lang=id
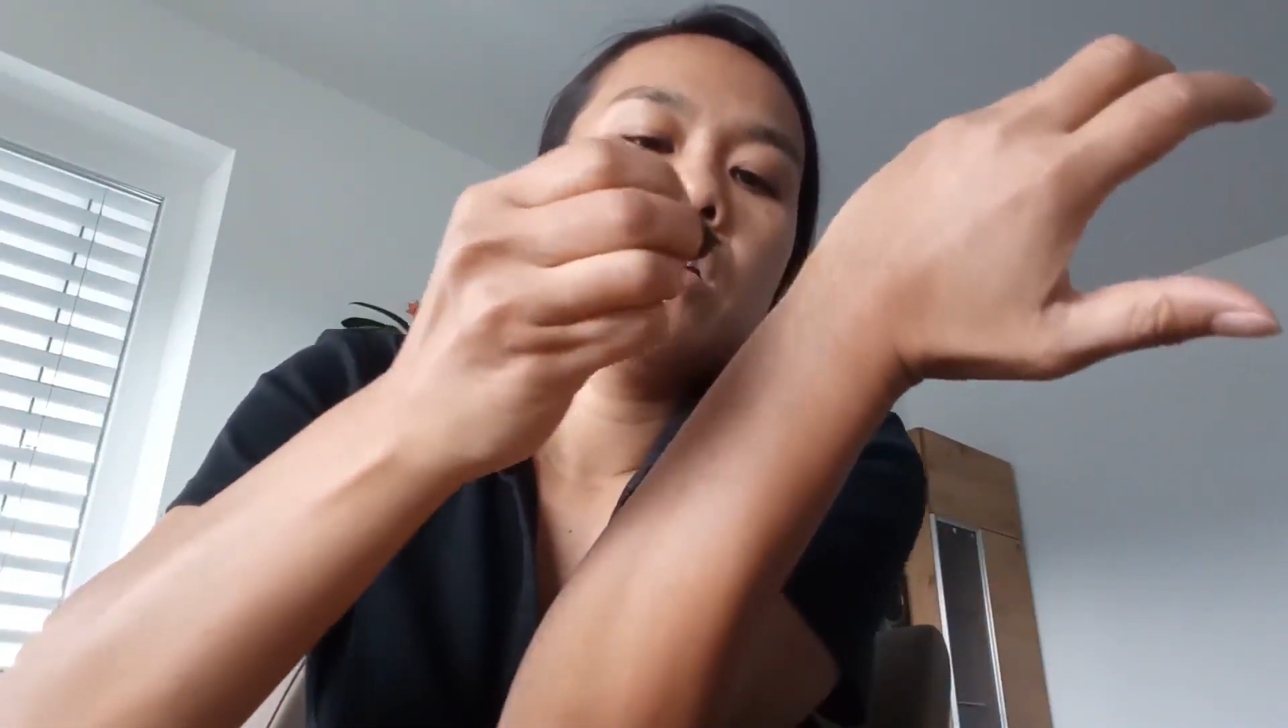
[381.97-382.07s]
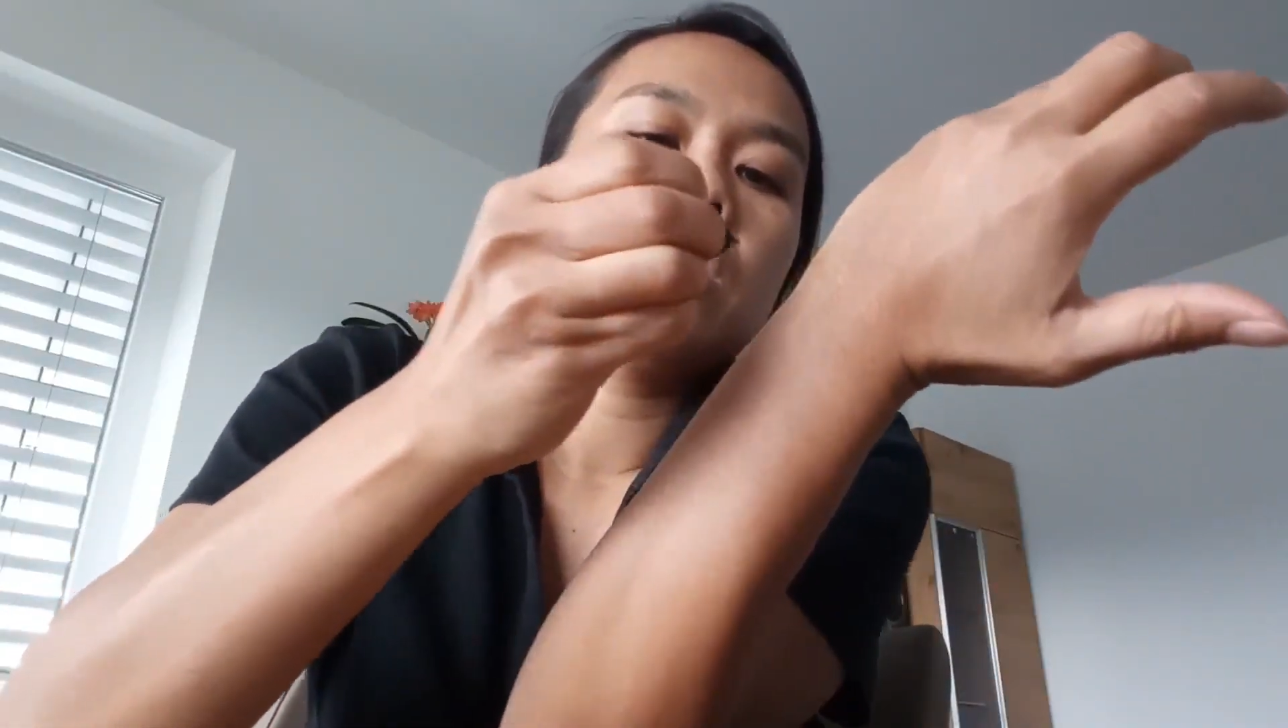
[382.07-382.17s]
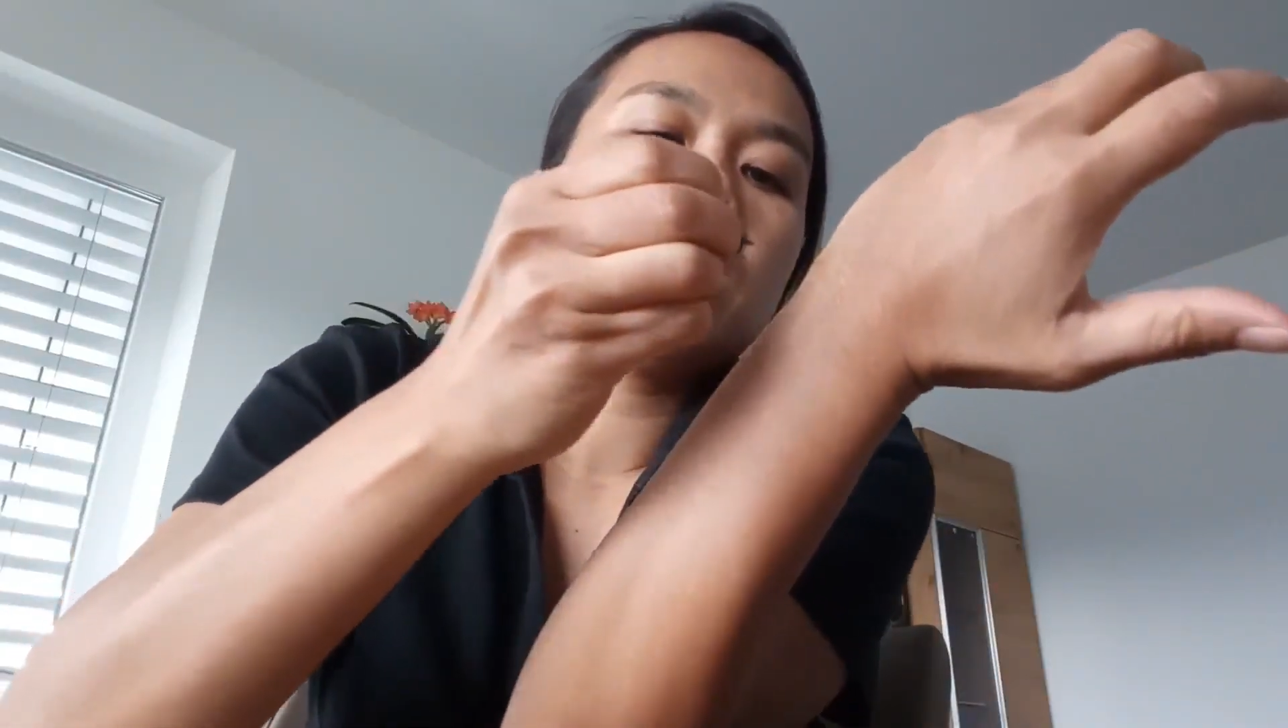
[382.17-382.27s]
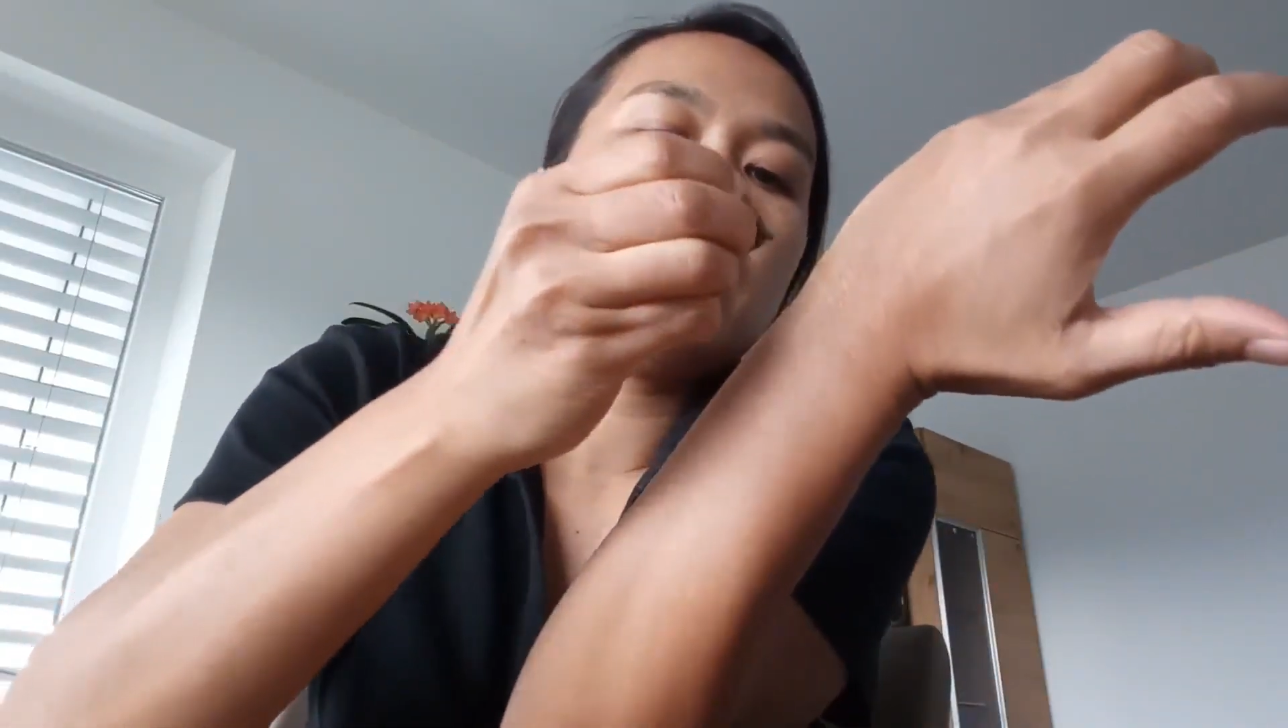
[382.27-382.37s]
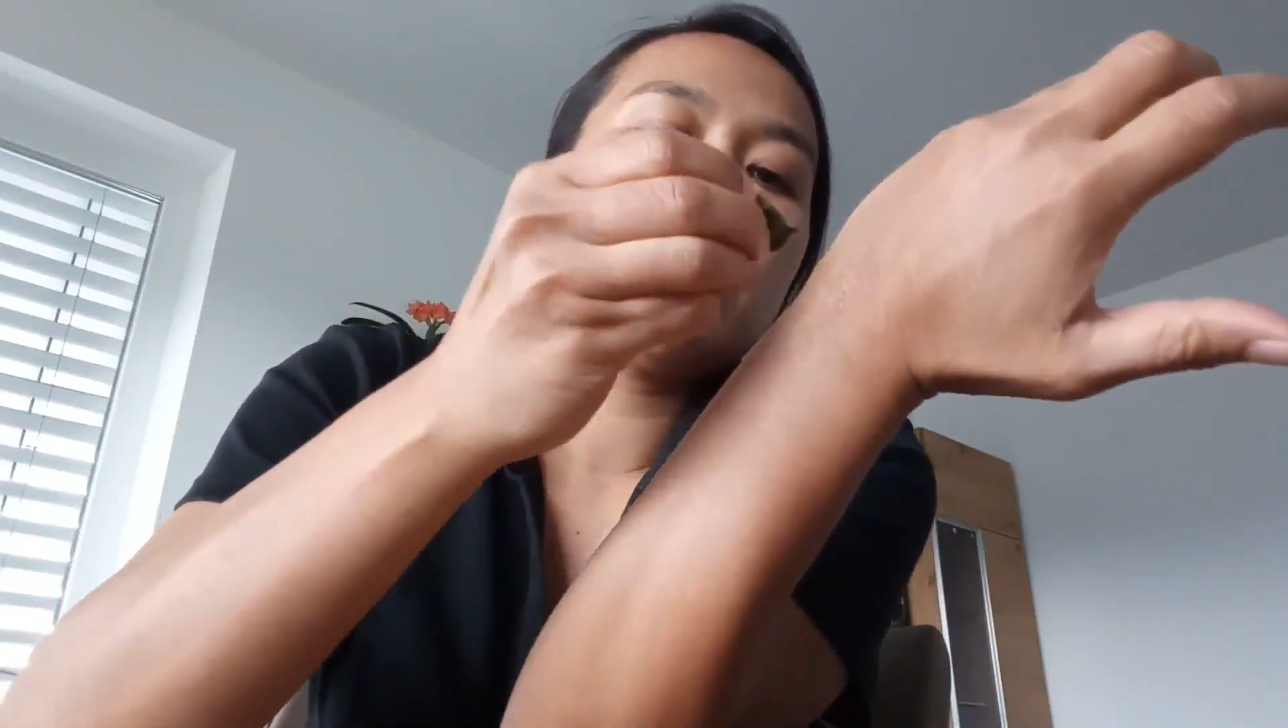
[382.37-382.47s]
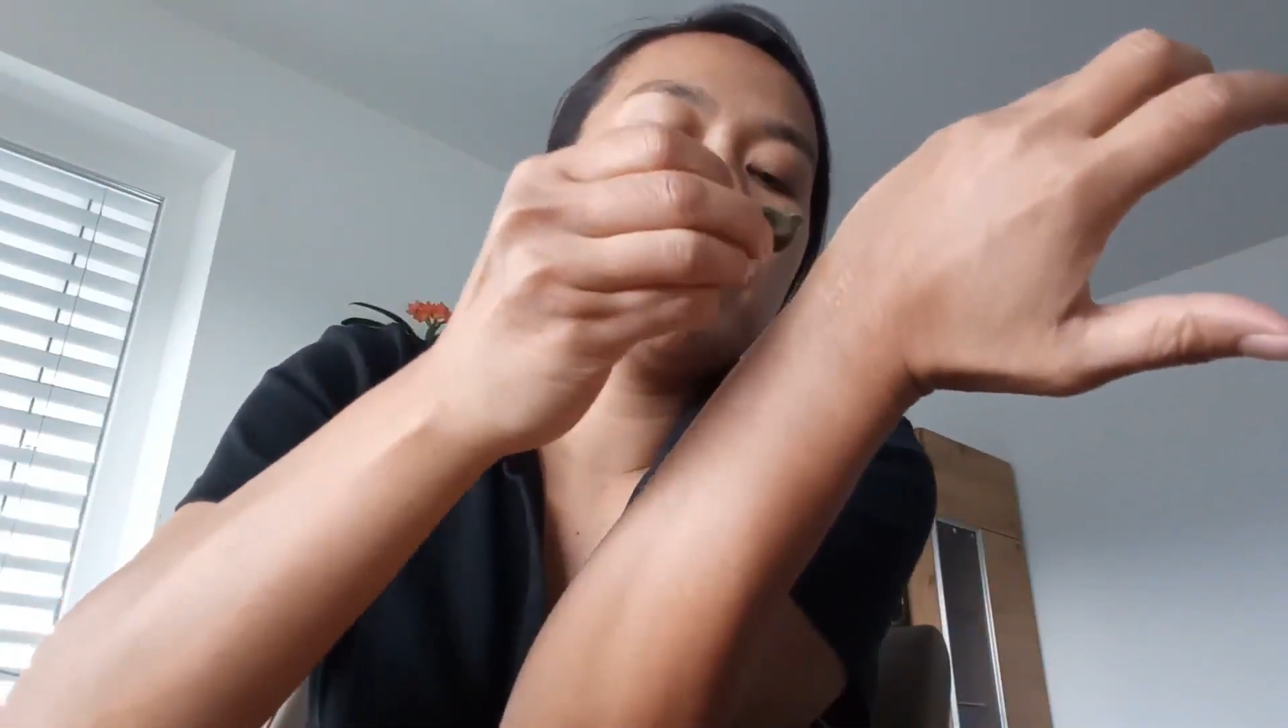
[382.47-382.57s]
saya